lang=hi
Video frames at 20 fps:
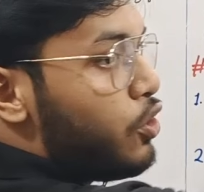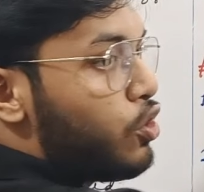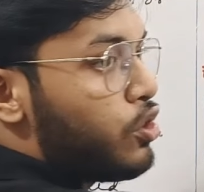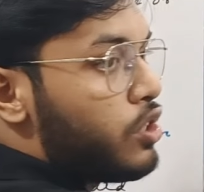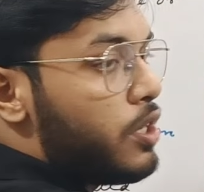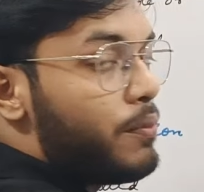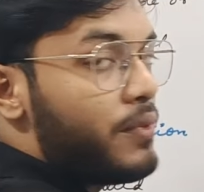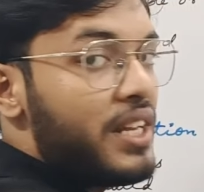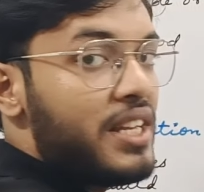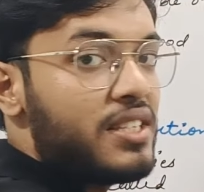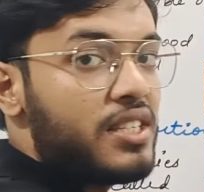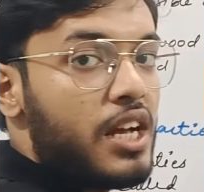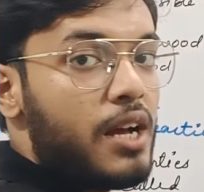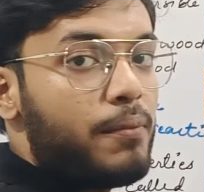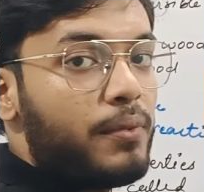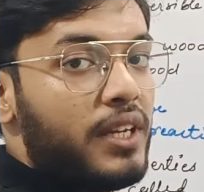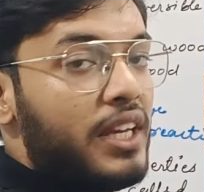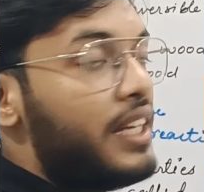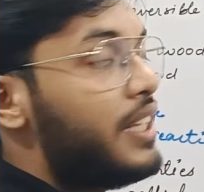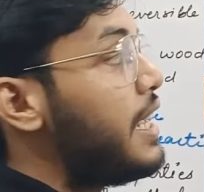हैं जो सब्सटेंस
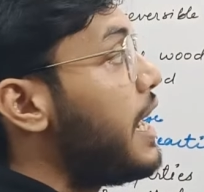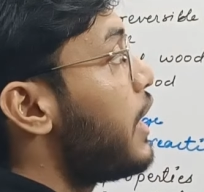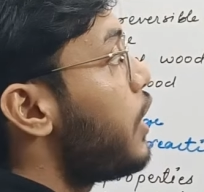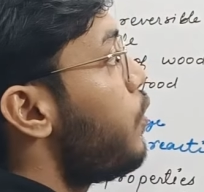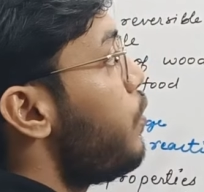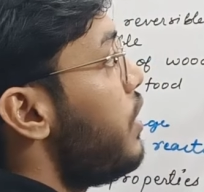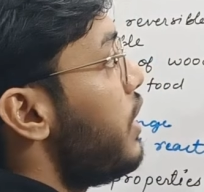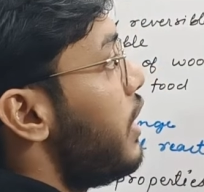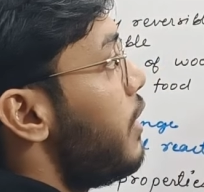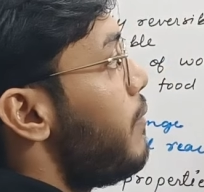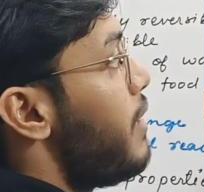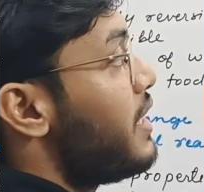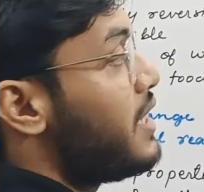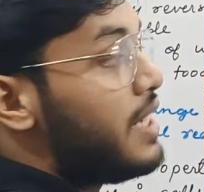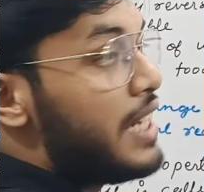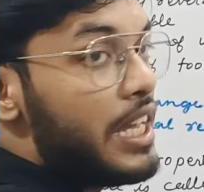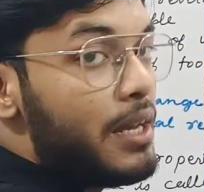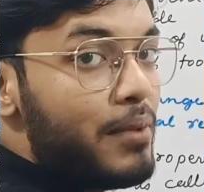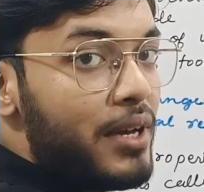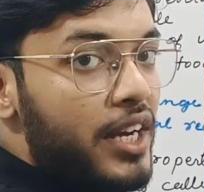आपके रिएक्ट होने के बाद
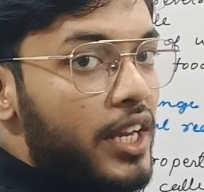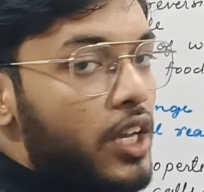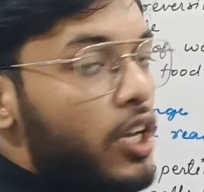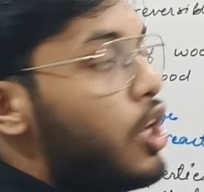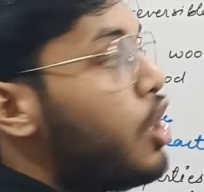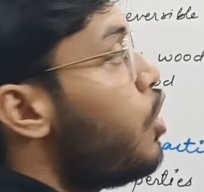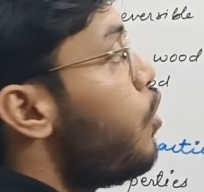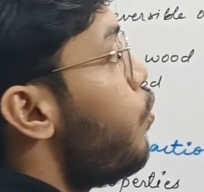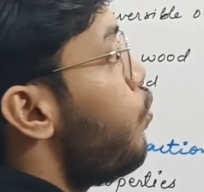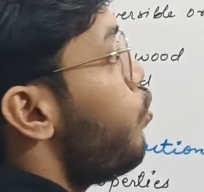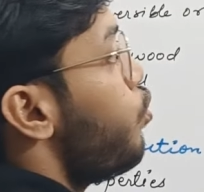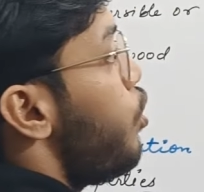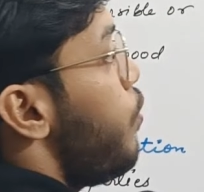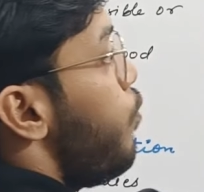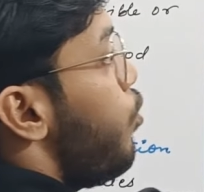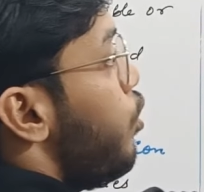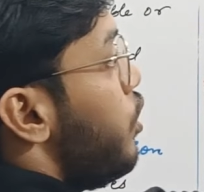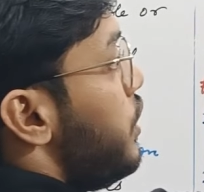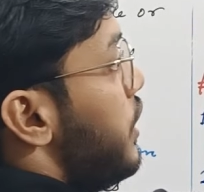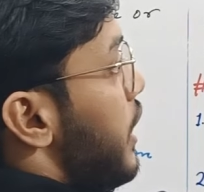नए बने
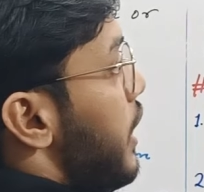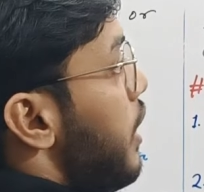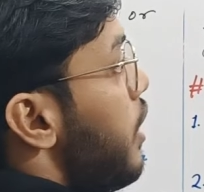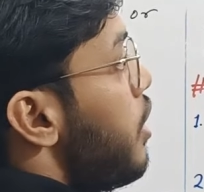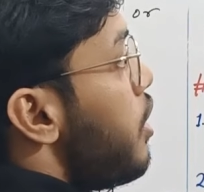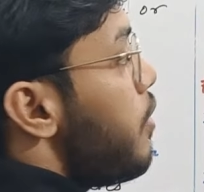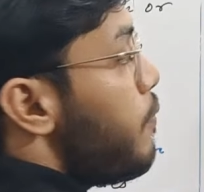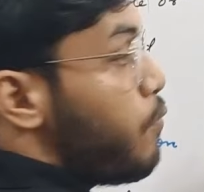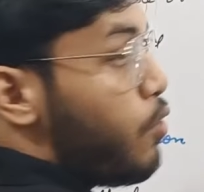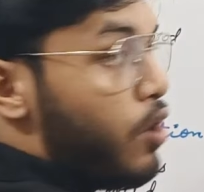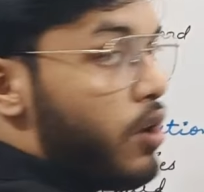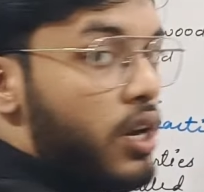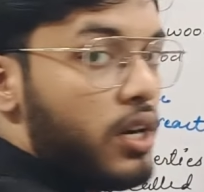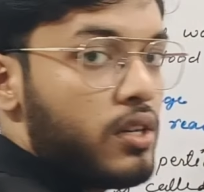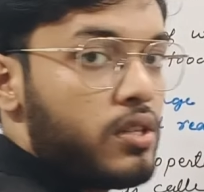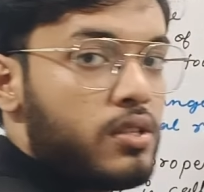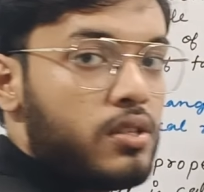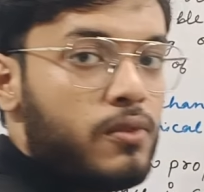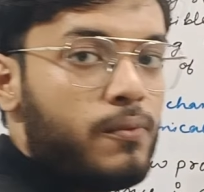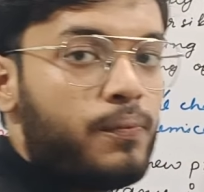उनको बोलते हैं
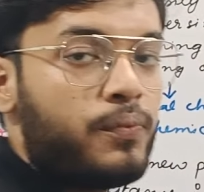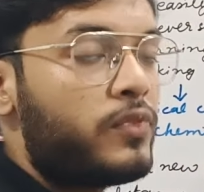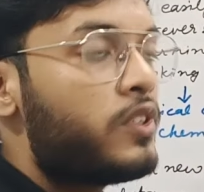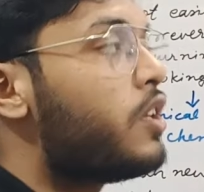प्रोडक्ट्स